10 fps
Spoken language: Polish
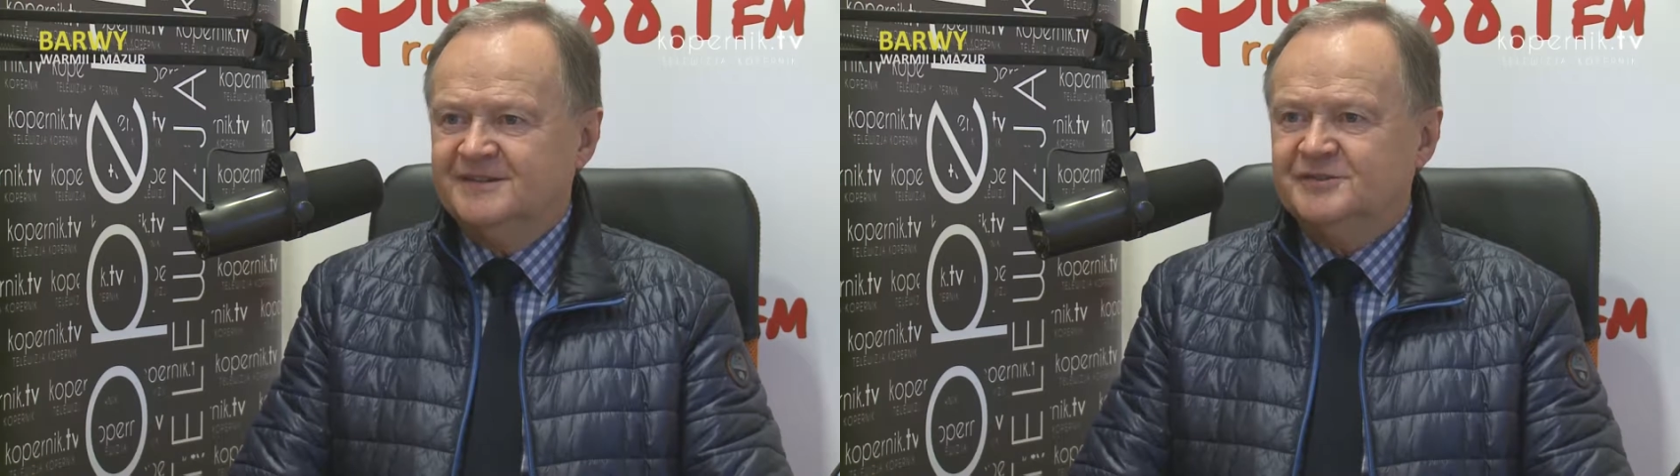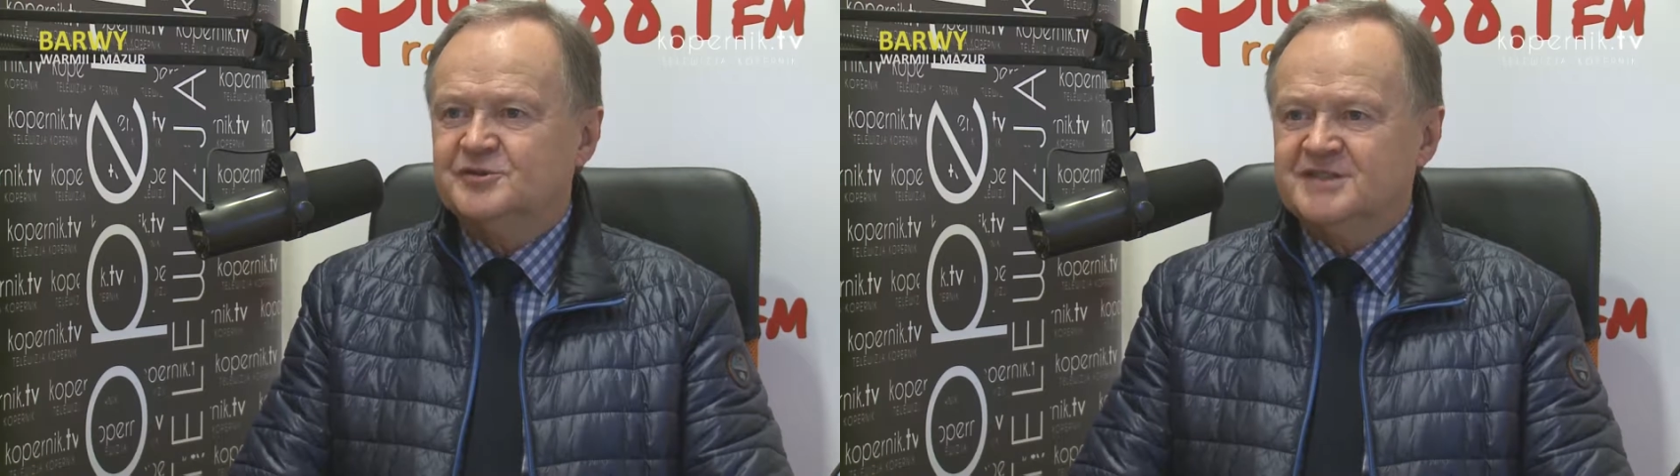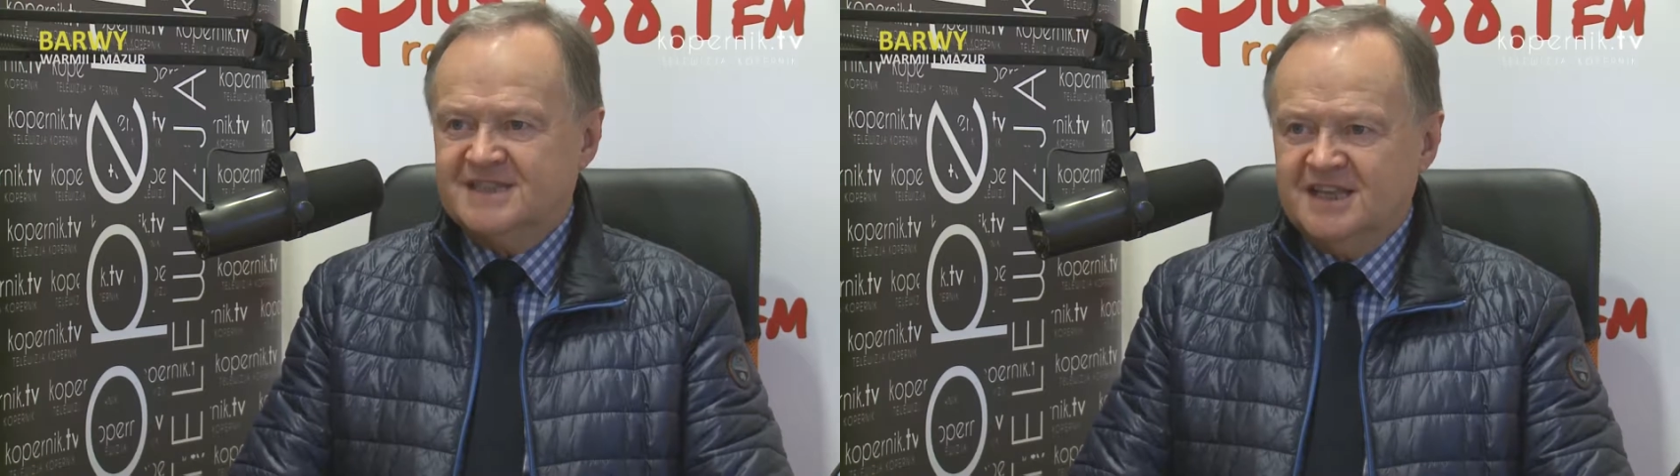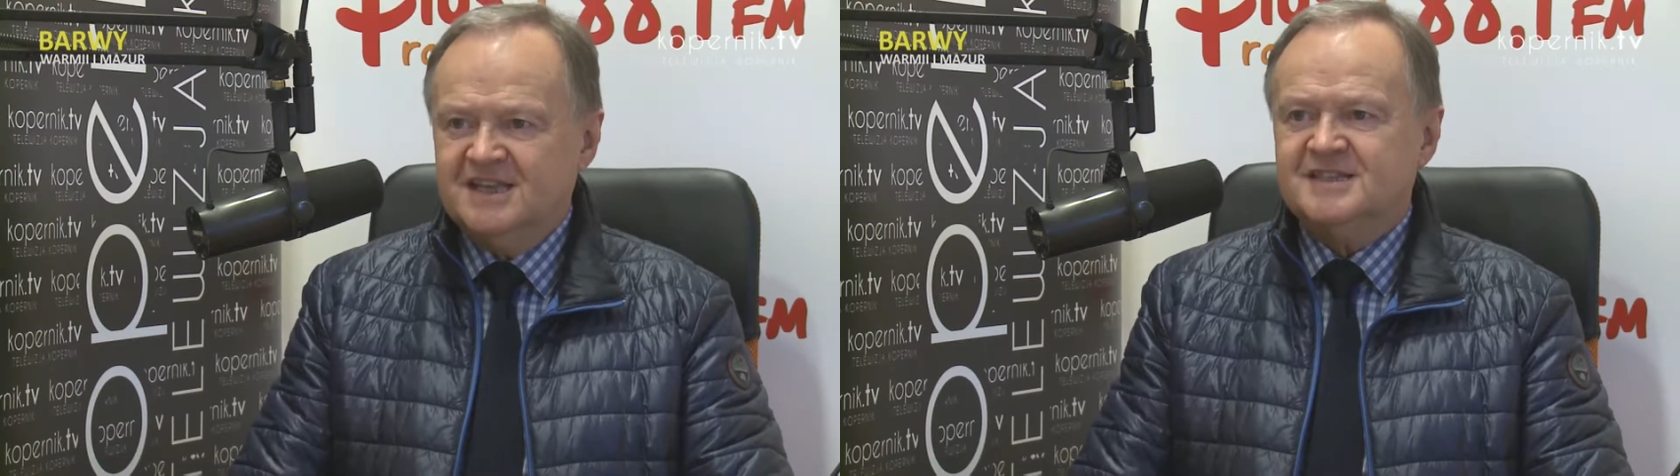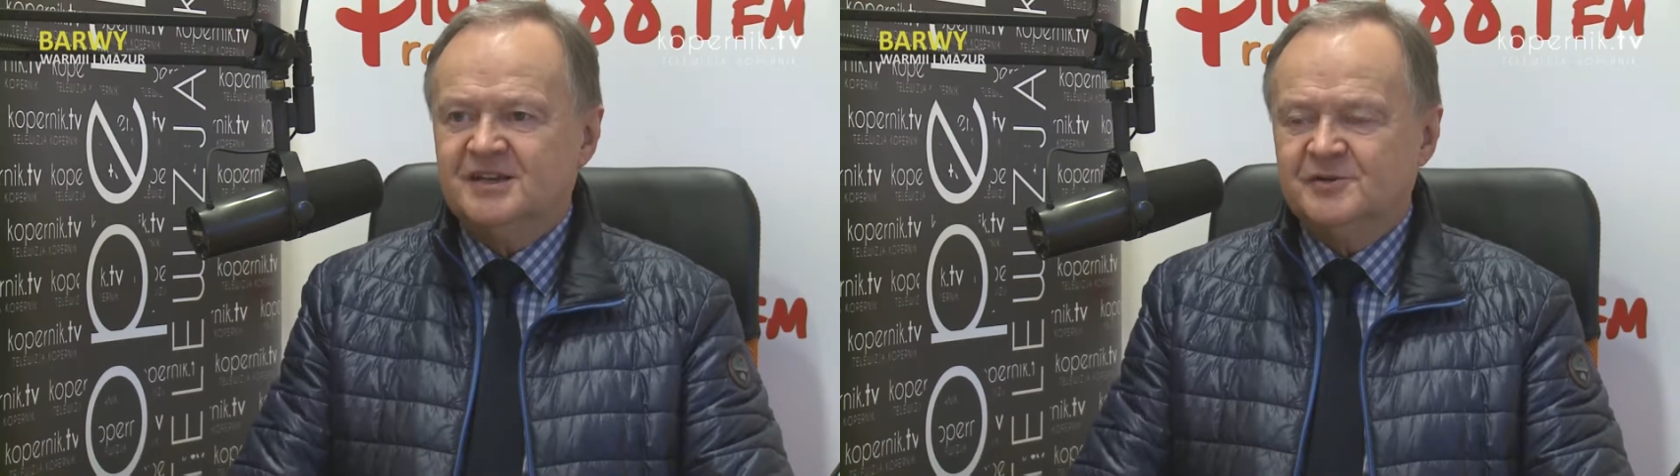
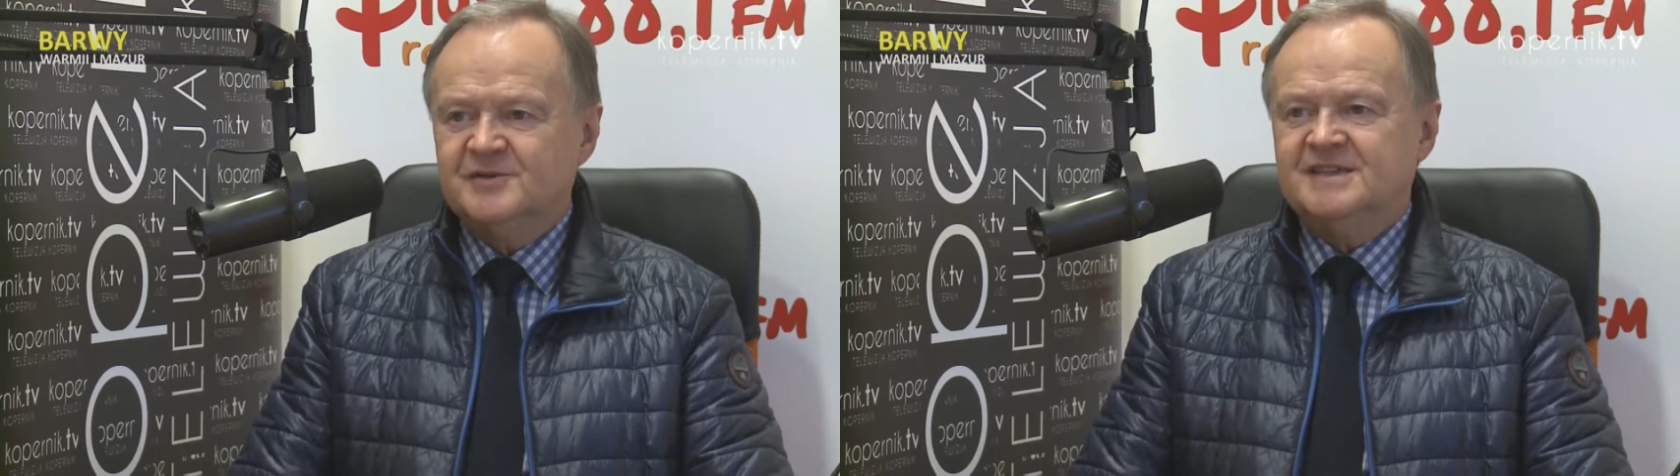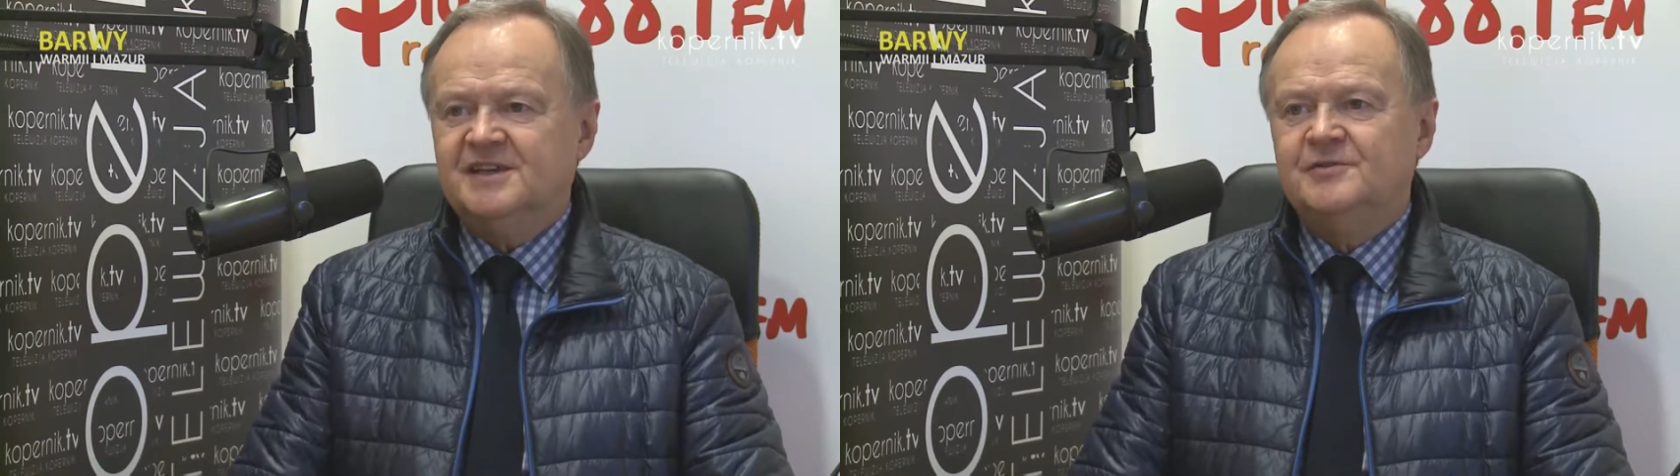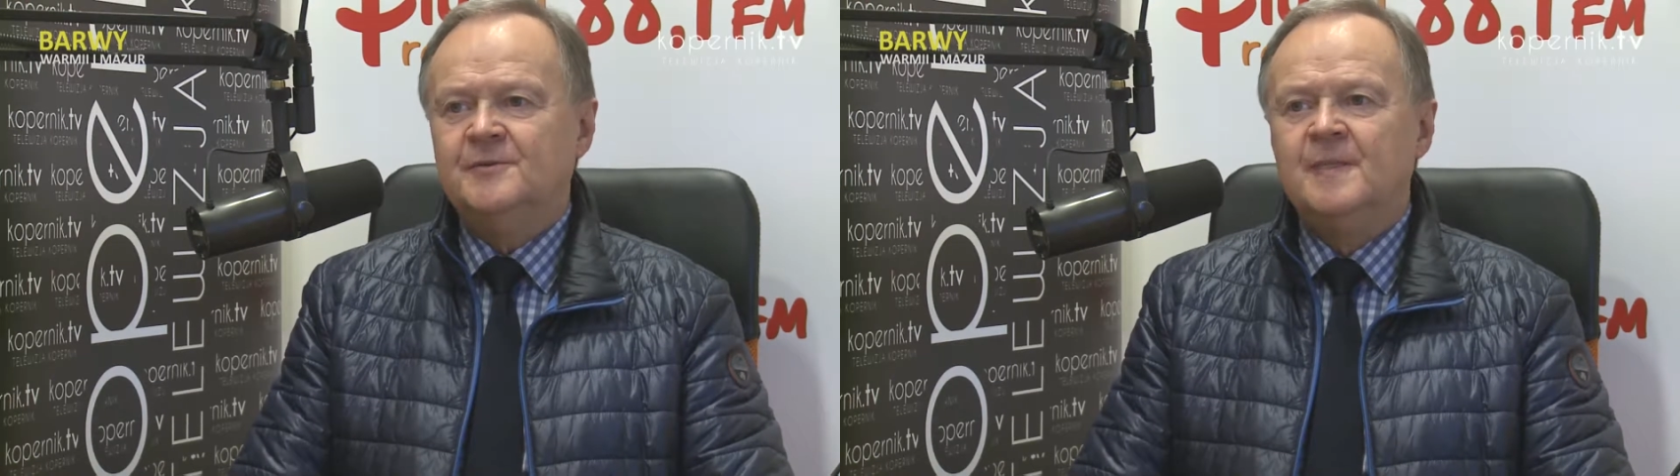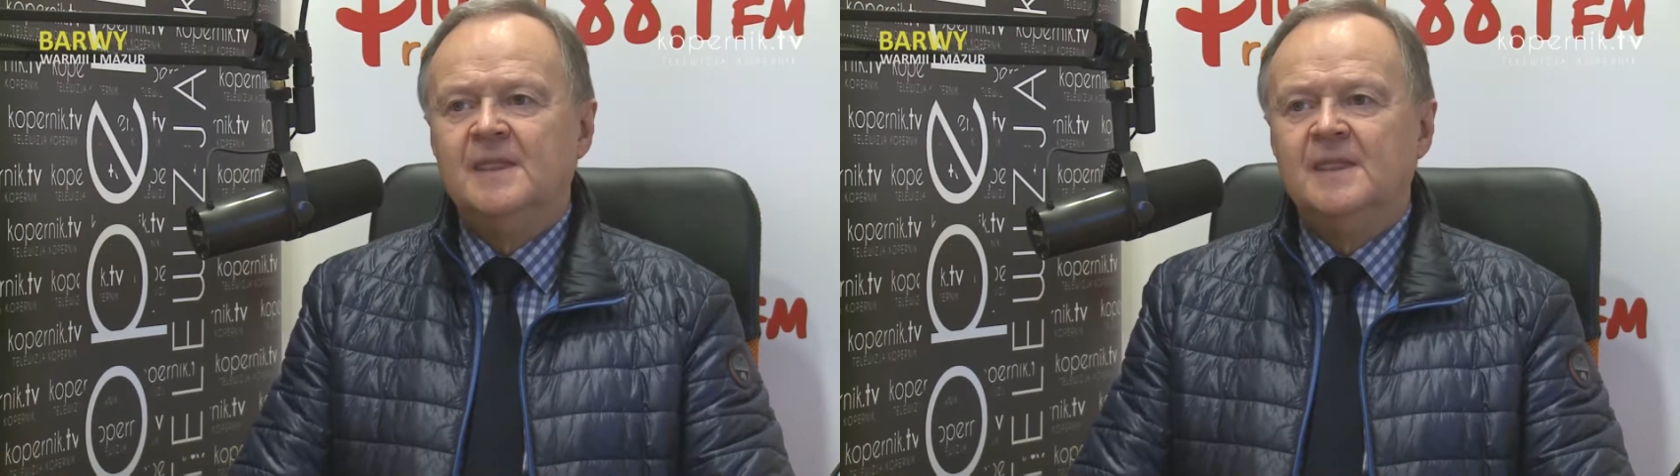korzystanie z tego rodzaju